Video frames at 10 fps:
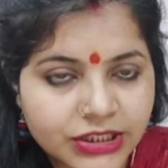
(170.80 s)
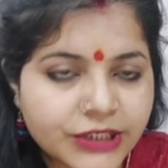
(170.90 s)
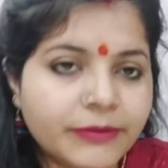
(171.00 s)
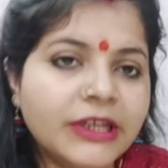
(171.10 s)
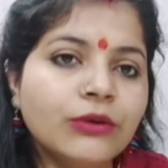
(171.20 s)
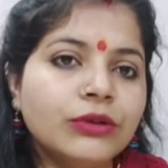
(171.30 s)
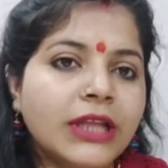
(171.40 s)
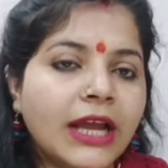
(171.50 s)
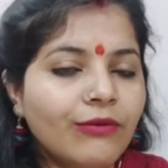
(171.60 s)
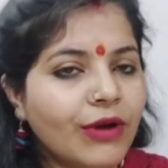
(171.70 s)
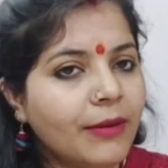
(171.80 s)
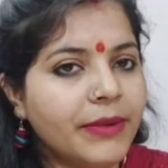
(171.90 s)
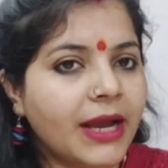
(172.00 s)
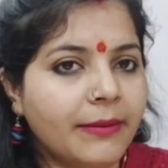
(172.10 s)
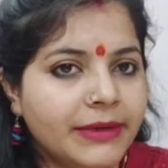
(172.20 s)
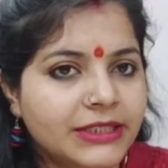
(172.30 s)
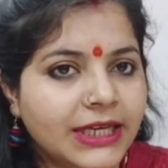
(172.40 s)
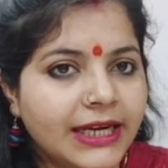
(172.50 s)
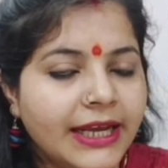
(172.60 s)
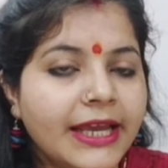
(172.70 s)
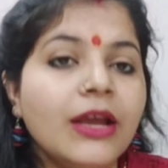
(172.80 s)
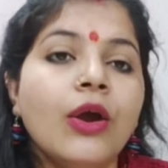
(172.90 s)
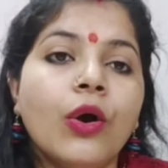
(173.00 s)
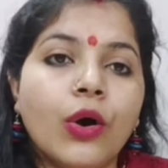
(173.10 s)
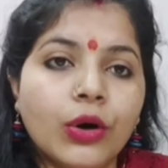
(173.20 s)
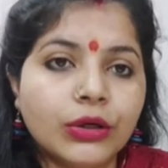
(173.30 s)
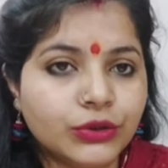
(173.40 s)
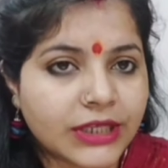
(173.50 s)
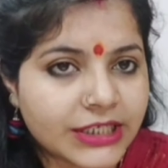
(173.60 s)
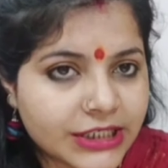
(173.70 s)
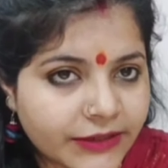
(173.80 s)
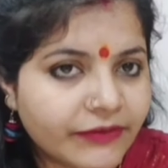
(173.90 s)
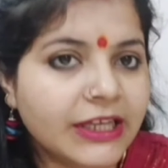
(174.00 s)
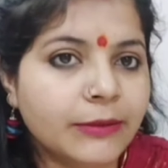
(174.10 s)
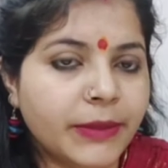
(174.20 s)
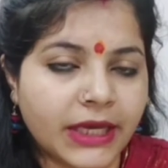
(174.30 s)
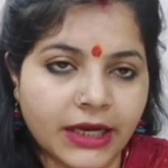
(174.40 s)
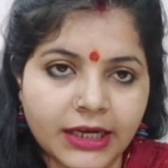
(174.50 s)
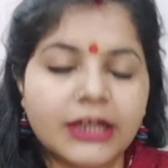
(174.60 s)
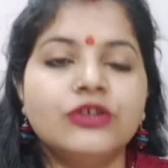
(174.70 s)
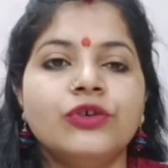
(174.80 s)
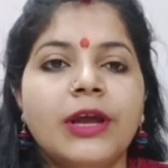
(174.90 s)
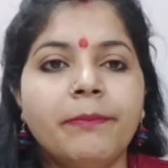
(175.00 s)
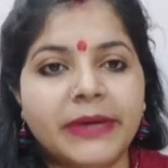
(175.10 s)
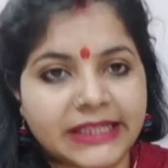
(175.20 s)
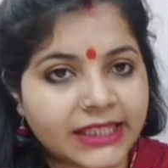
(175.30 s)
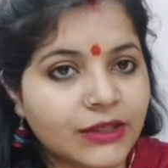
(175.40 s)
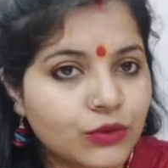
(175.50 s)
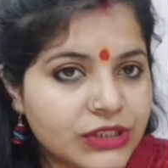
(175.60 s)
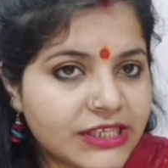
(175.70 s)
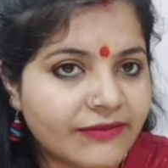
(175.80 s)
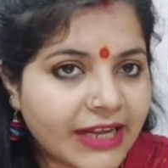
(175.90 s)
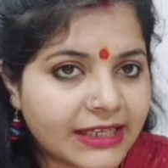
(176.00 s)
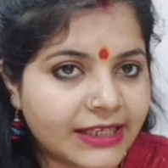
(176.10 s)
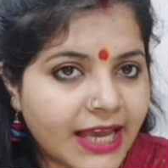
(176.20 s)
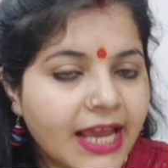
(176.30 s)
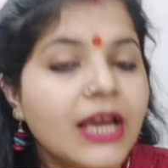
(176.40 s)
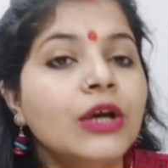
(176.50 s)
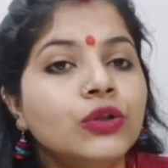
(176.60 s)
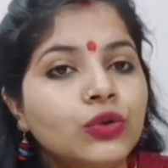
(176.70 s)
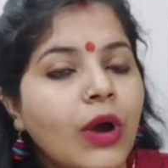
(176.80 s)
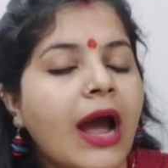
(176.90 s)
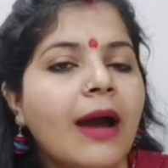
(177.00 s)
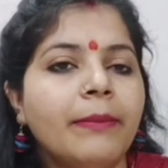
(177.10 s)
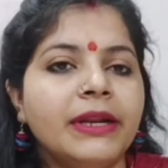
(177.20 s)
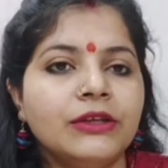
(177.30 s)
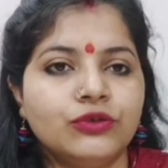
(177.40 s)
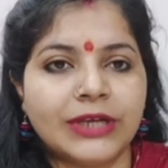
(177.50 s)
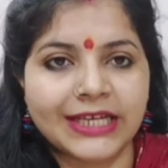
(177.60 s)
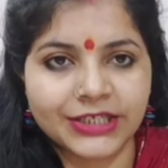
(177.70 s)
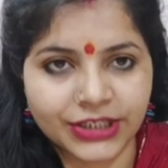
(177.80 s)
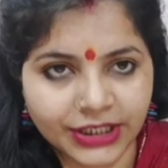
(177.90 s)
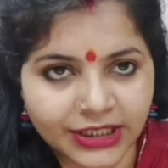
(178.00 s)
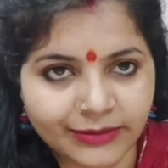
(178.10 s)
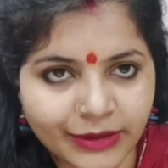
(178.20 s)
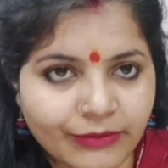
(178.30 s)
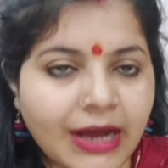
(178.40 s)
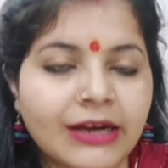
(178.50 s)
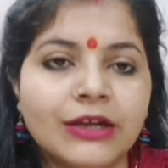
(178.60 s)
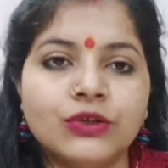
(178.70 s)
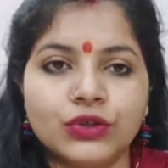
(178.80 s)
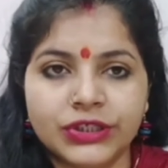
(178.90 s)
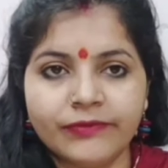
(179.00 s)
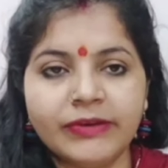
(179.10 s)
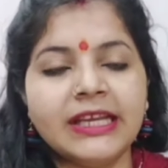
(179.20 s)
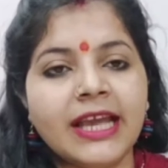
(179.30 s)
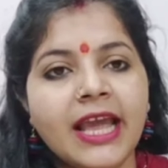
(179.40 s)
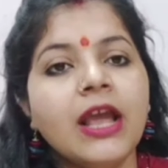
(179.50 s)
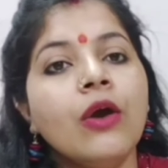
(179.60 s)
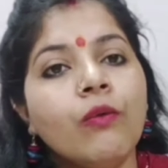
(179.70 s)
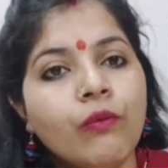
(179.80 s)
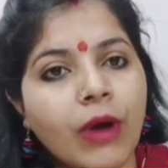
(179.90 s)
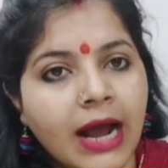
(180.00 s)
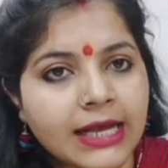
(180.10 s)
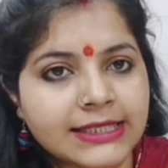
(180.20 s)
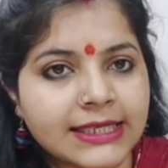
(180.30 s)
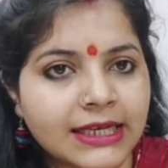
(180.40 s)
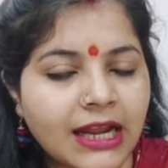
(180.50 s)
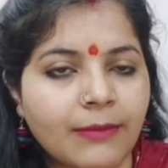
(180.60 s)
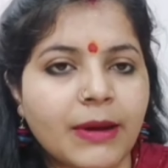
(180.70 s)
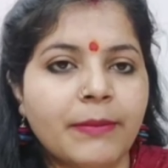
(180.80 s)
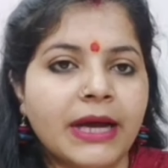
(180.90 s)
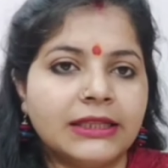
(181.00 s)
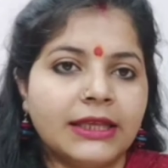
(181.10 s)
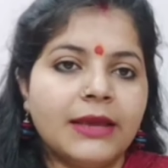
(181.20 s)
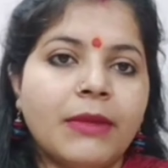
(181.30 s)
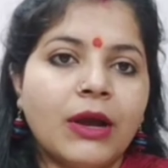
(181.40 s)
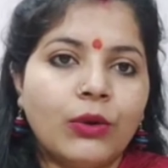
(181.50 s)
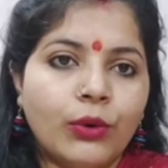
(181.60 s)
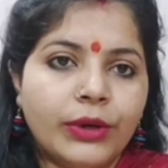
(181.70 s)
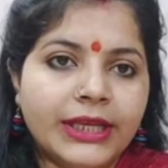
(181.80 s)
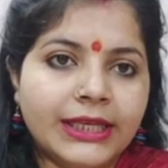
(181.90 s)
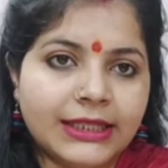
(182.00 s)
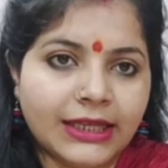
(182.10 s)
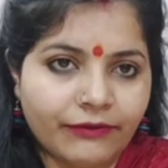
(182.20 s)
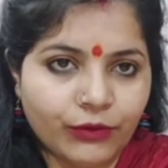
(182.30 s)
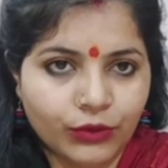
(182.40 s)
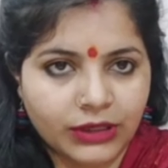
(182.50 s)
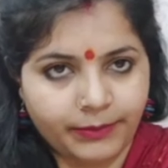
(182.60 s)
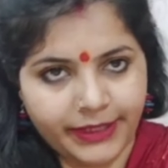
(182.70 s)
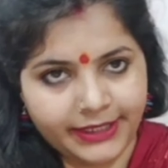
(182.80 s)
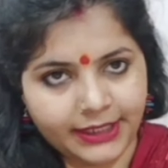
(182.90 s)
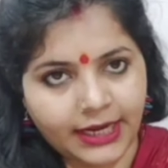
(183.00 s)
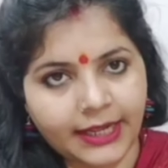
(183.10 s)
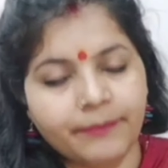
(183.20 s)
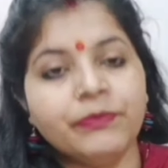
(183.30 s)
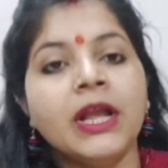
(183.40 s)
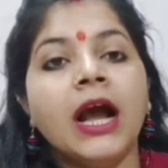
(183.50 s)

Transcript: शिवलिंग होता है वहाँ पे आपने जाना है और जो है शिवलिंग पे अगर जो है पत्नी गुस्से वाली है तो आपने जो है शंकर भगवान का जो शिवलिंग है वहाँ से कलाबा बांध माँ गौरी की तरफ को लपेटना है